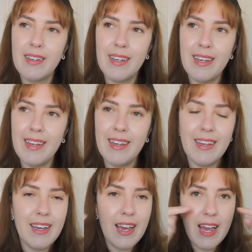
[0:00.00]

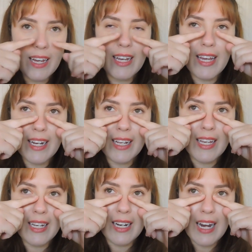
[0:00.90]
que é, era
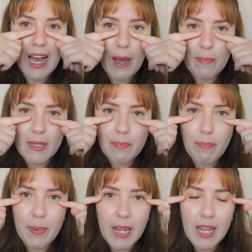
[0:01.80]
aquele lápis
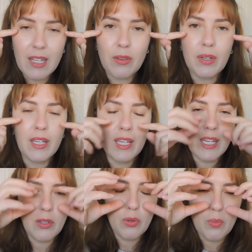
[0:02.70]
preto
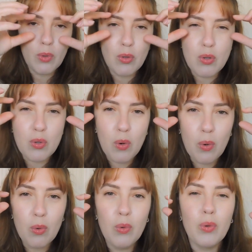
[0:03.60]
aqui, tudo muito
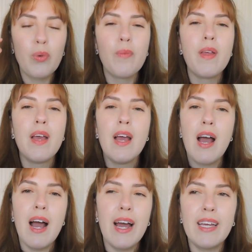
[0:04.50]
escuro.
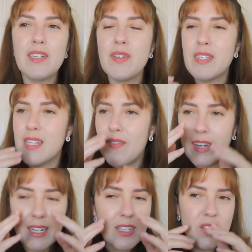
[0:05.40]
Aí às vezes estava
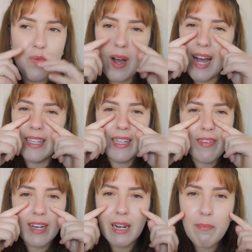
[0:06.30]
aquela suada, dava
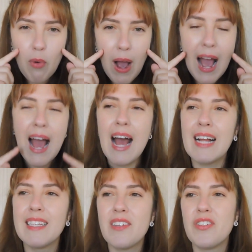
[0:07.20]
aquela
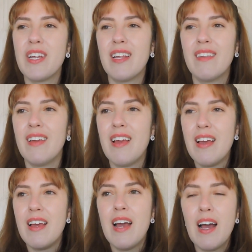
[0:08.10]
borrada, gente.
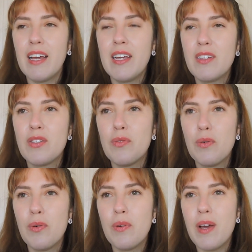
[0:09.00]
É,
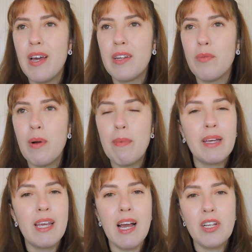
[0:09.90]
isso era uma
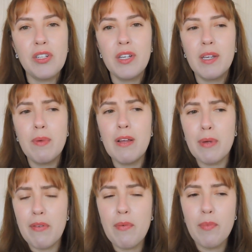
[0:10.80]
maquiagem que me
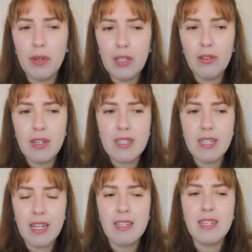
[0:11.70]
lembrava muito a
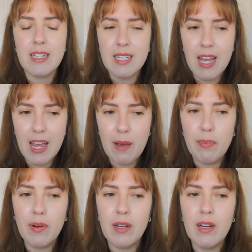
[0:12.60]
adolescência, essa
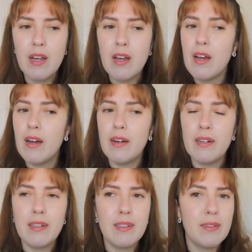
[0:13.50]
época,
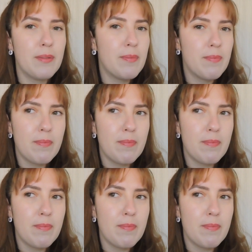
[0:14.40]
uh,